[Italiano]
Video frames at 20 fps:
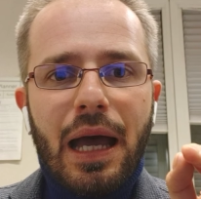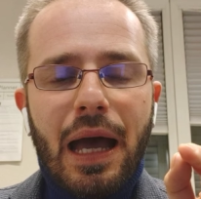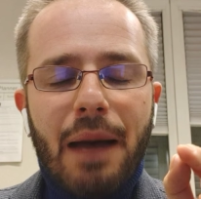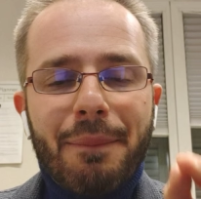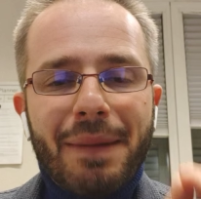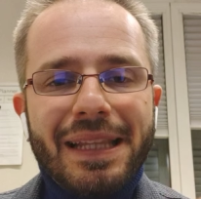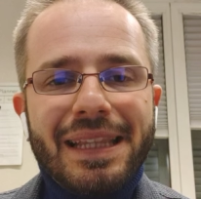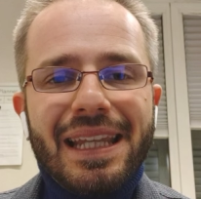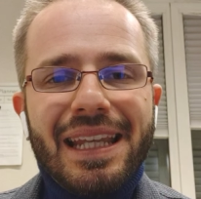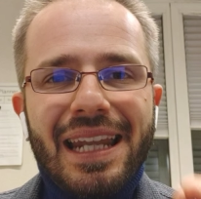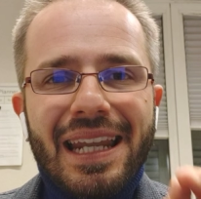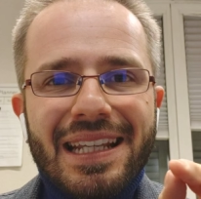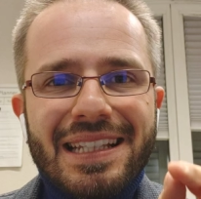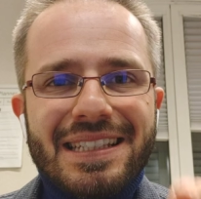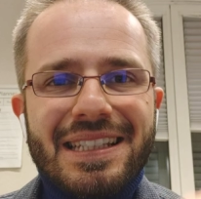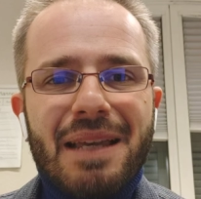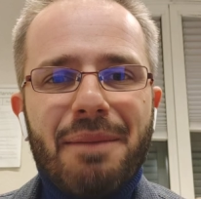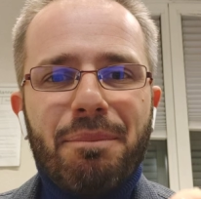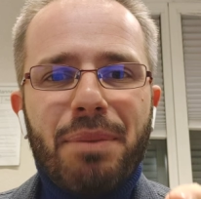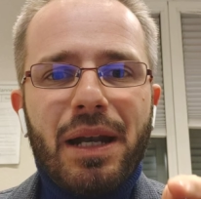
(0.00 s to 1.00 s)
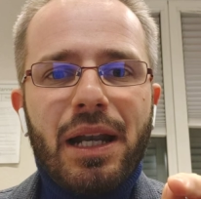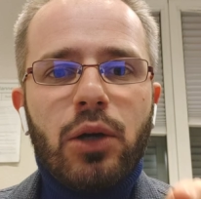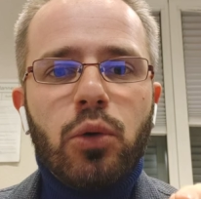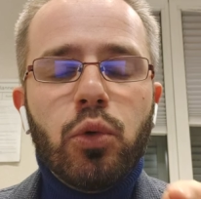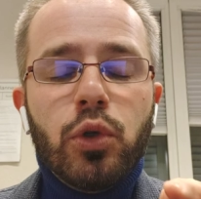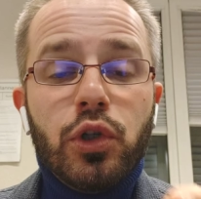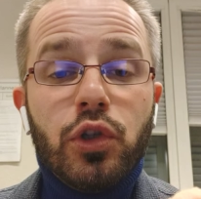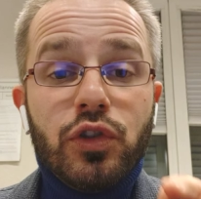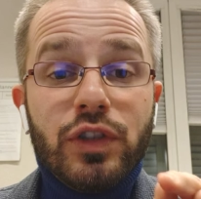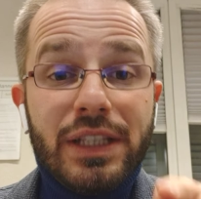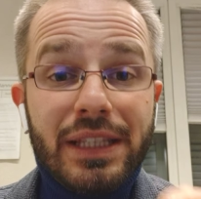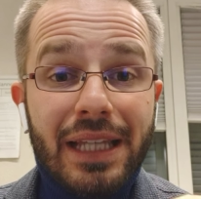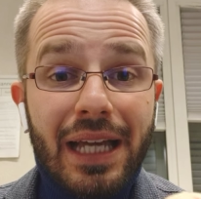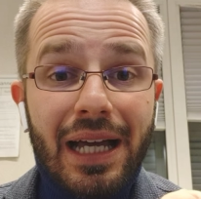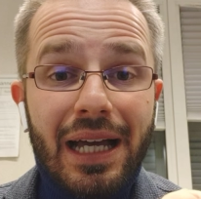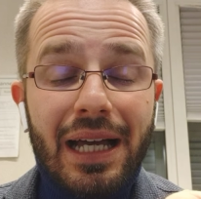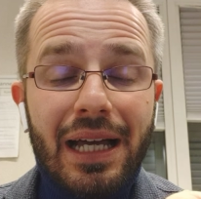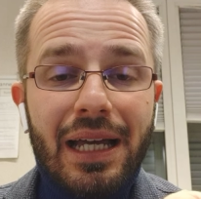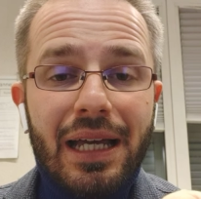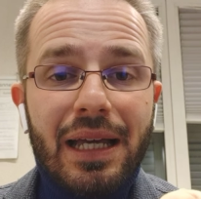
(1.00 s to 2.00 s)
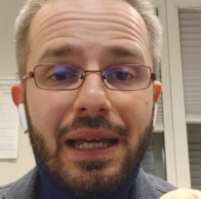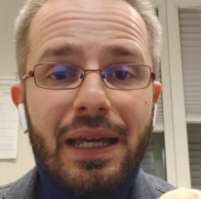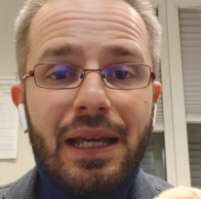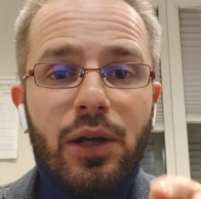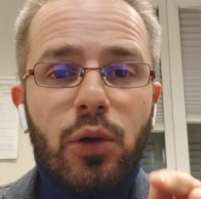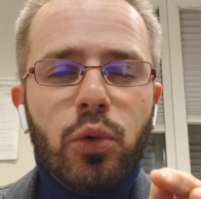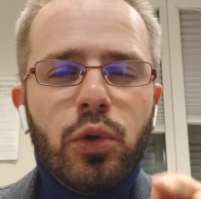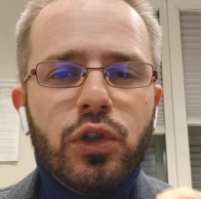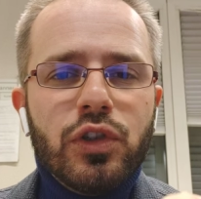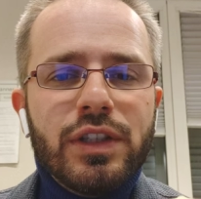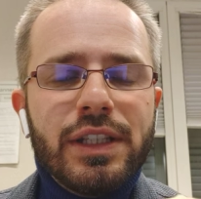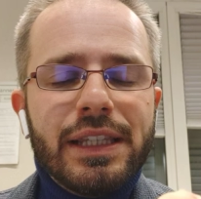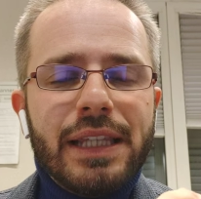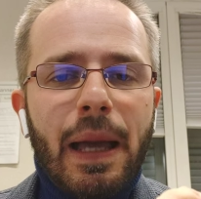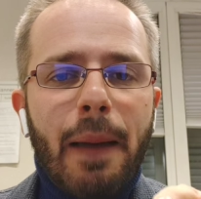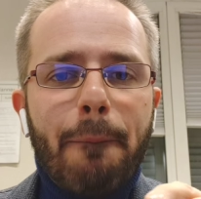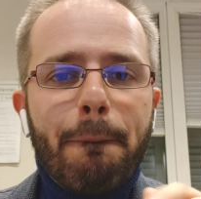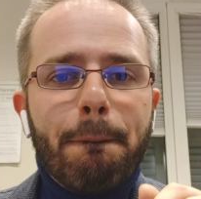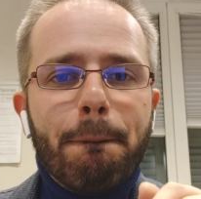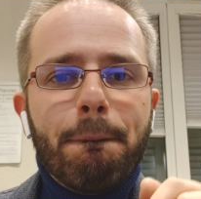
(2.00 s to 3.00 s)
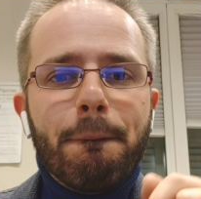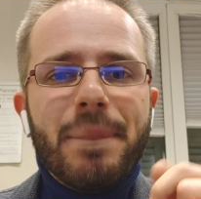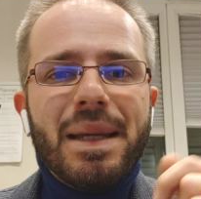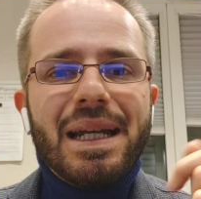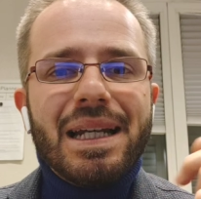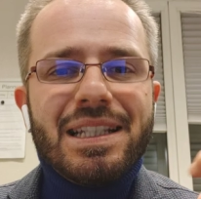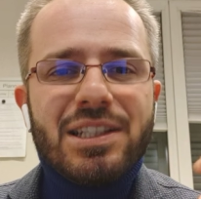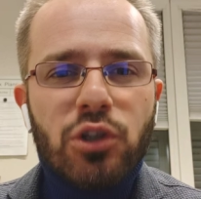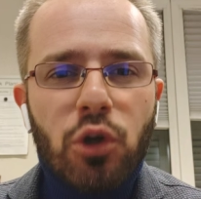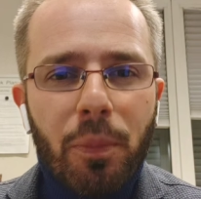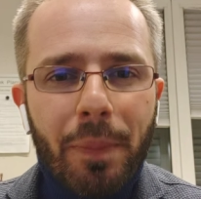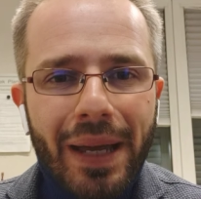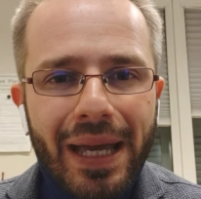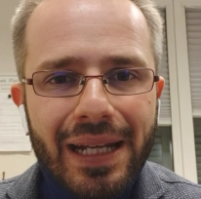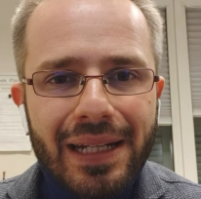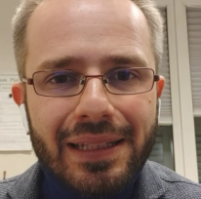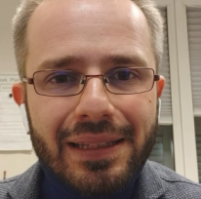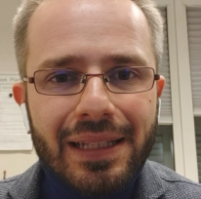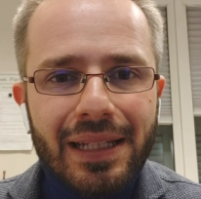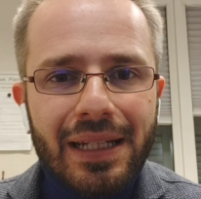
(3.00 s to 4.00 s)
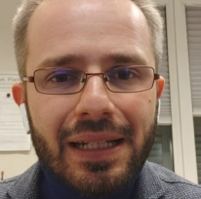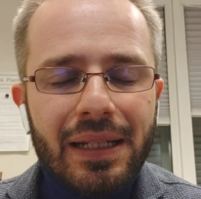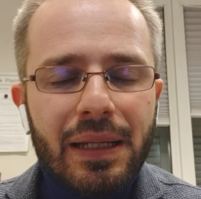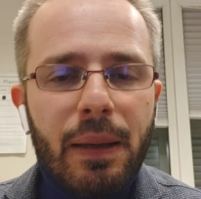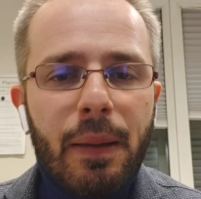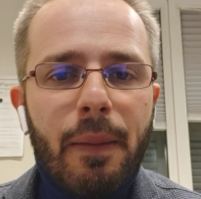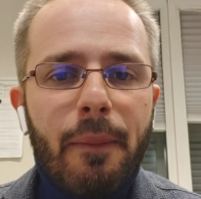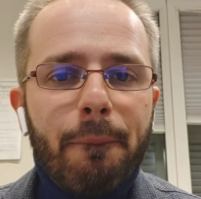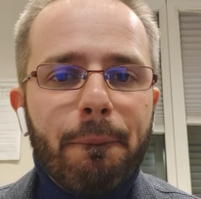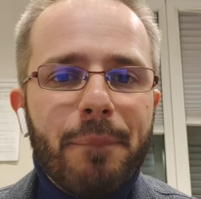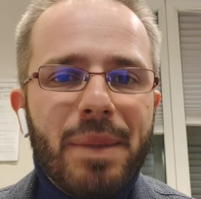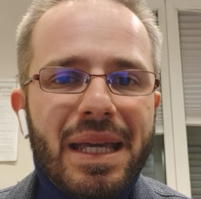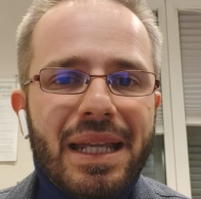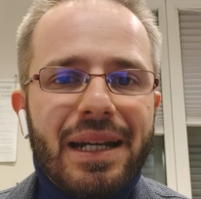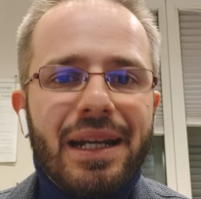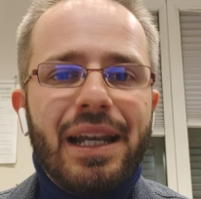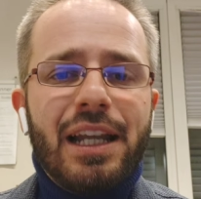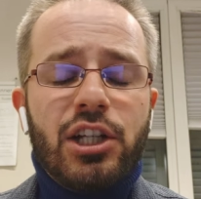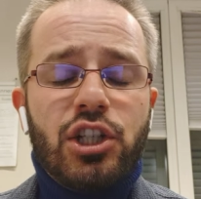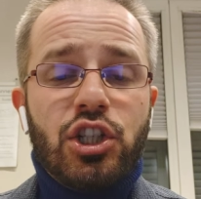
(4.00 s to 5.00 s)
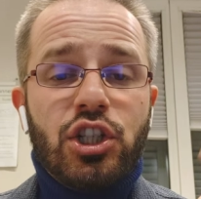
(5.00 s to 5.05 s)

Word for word: a mantenere sempre la curiosità curiosità per la scoperta, per la